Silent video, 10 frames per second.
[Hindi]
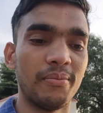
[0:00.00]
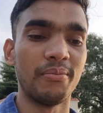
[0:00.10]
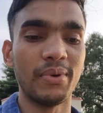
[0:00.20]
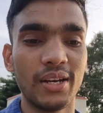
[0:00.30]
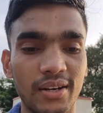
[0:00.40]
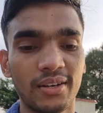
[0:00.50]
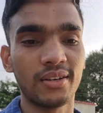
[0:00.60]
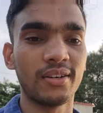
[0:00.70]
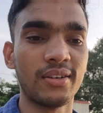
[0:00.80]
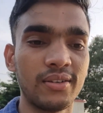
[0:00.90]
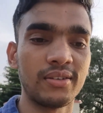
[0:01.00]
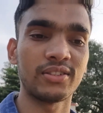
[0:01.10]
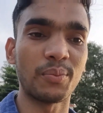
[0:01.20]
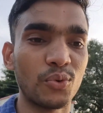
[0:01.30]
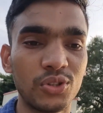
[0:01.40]
मेरा
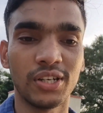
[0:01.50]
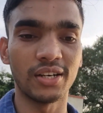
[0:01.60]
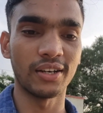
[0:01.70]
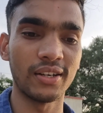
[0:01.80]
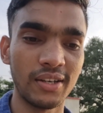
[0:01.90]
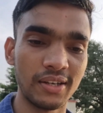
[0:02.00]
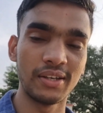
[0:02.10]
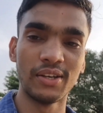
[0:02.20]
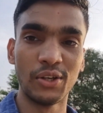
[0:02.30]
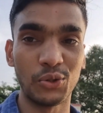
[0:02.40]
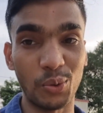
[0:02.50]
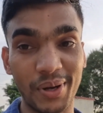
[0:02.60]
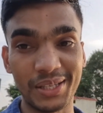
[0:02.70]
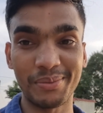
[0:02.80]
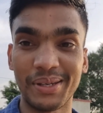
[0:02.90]
सब कुछ छीना है तो मैं
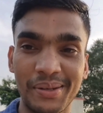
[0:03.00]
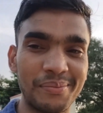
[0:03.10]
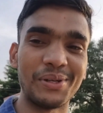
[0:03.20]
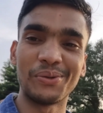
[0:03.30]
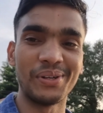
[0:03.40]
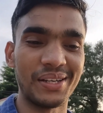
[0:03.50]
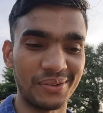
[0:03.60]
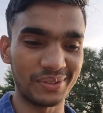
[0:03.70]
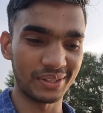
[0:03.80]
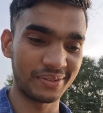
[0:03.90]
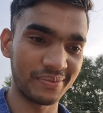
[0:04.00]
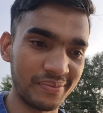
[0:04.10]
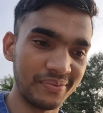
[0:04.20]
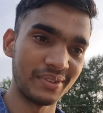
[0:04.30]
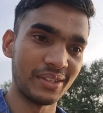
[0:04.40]
इसमें बिल्कुल नहीं आऊँगा
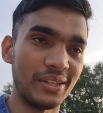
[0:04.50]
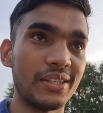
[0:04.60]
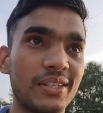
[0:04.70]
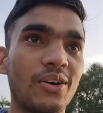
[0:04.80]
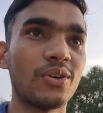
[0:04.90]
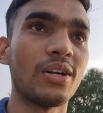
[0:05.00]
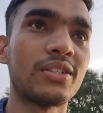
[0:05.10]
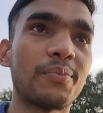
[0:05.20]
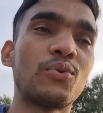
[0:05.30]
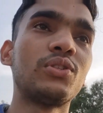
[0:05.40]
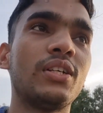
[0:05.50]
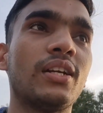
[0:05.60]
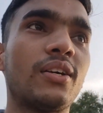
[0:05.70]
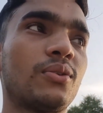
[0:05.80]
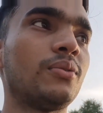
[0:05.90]
इस गांव ने ना सब कुछ छीना
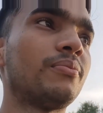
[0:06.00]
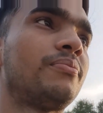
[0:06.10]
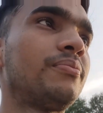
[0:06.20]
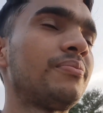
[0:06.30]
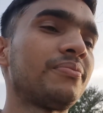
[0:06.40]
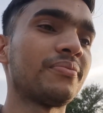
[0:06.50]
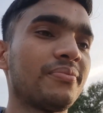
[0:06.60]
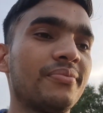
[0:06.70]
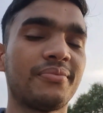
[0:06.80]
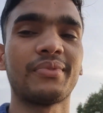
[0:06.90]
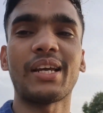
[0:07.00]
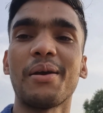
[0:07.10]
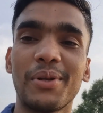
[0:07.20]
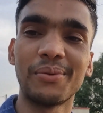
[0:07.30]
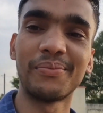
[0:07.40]
है तो क्या ही
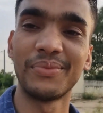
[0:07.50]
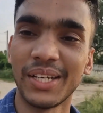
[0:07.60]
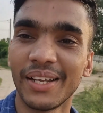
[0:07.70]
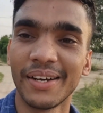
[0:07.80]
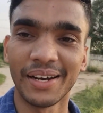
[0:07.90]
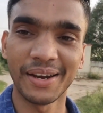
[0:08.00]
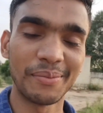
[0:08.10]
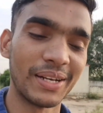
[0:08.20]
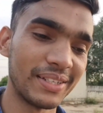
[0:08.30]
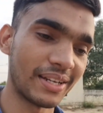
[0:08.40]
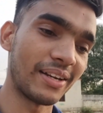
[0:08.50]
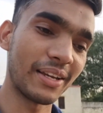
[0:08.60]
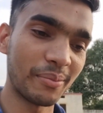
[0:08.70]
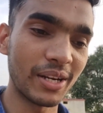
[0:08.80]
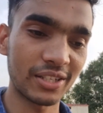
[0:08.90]
बताऊँ ज़्यादा डिटेल में नहीं जाना
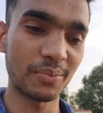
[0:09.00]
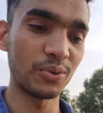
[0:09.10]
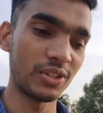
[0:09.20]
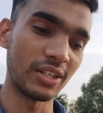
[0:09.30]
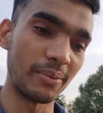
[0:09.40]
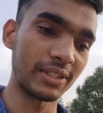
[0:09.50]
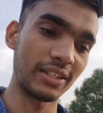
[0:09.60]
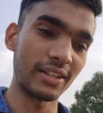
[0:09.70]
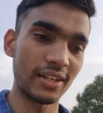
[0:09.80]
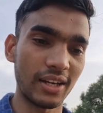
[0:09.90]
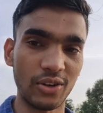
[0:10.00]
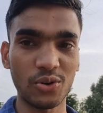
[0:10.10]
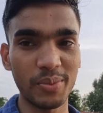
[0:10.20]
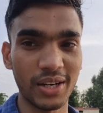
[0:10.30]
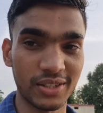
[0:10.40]
लेकिन मेरा सब कुछ ही ना बस इतना याद रखो
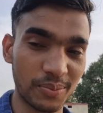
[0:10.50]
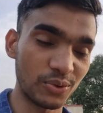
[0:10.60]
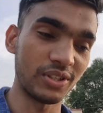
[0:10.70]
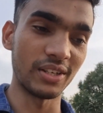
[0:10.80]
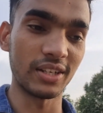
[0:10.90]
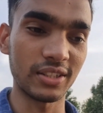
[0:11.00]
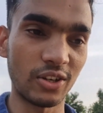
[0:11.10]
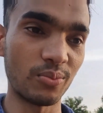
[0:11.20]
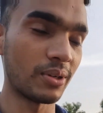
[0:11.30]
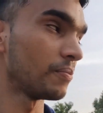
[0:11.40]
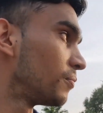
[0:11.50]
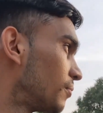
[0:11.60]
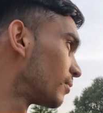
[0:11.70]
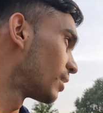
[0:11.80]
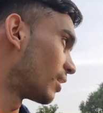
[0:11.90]
मेरा सब कुछ ही ना इस गाँव में
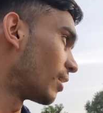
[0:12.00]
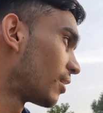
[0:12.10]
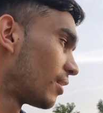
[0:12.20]
है ना